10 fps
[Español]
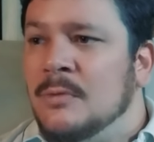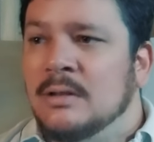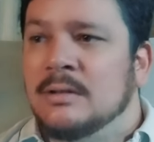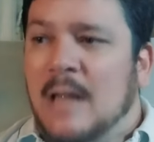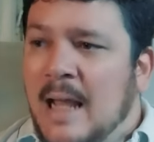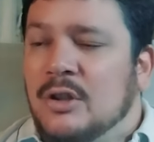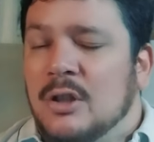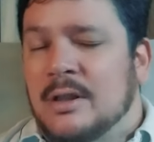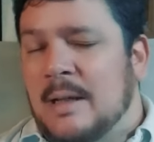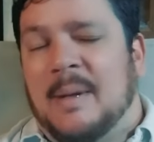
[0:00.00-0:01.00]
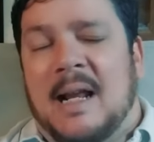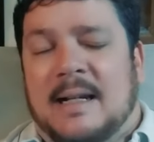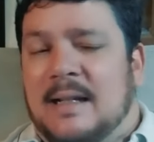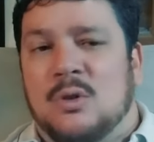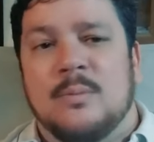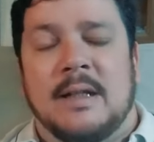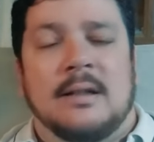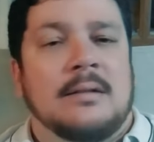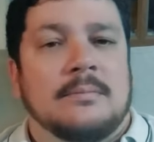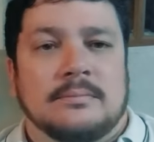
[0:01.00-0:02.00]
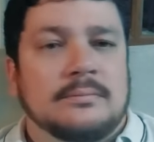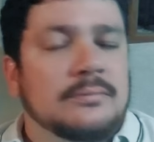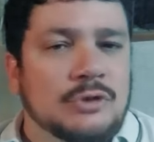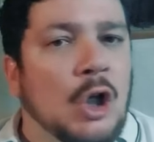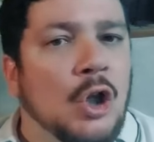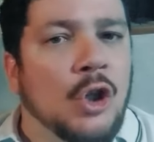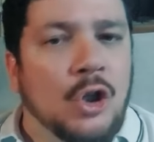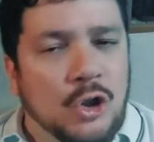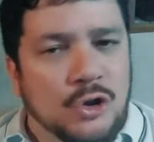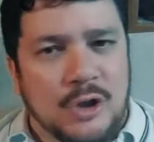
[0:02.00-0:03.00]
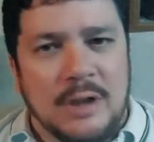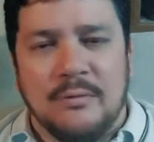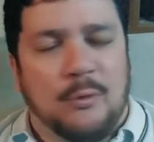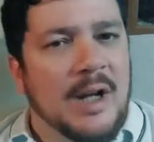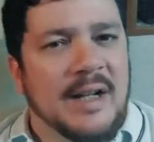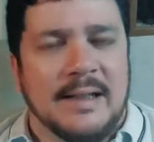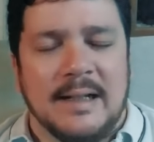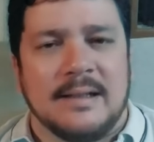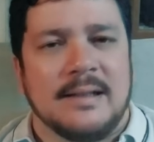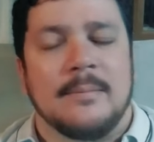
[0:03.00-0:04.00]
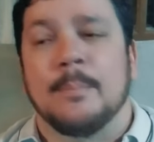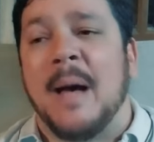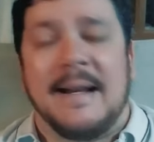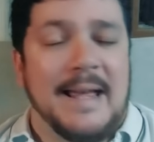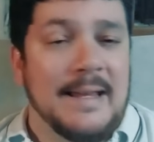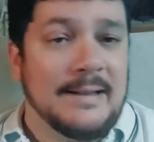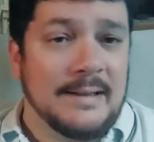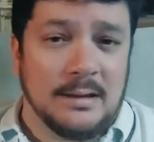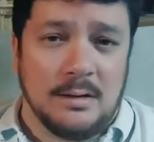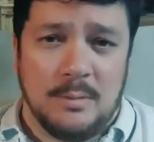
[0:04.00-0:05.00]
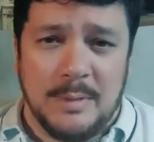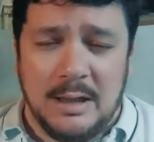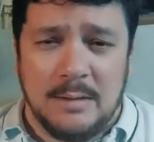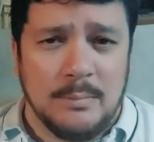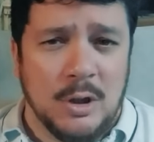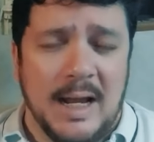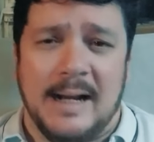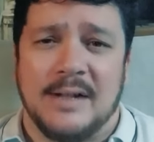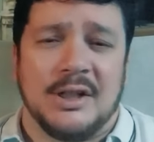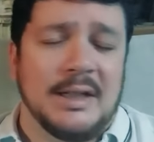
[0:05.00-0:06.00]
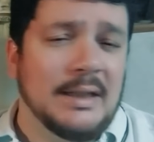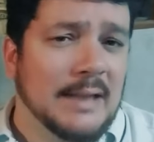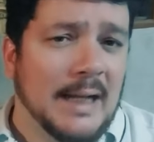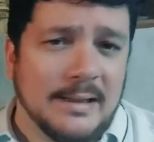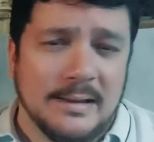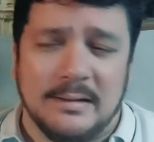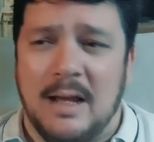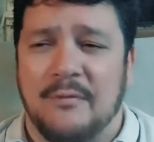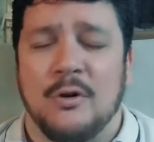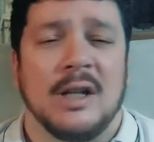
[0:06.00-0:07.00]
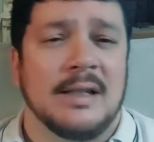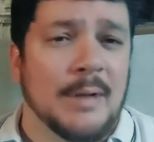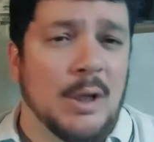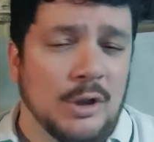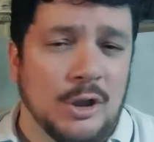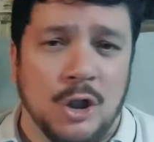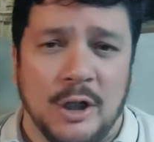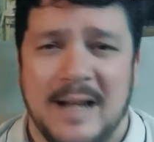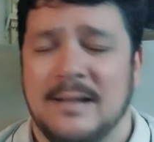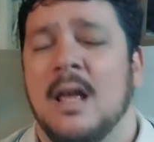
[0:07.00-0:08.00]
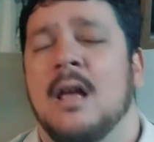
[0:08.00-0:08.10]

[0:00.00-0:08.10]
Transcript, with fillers: Entonces, para resumir, todos los influencers van a decir lo mismo, las gallinitas, las focas aplaudidoras,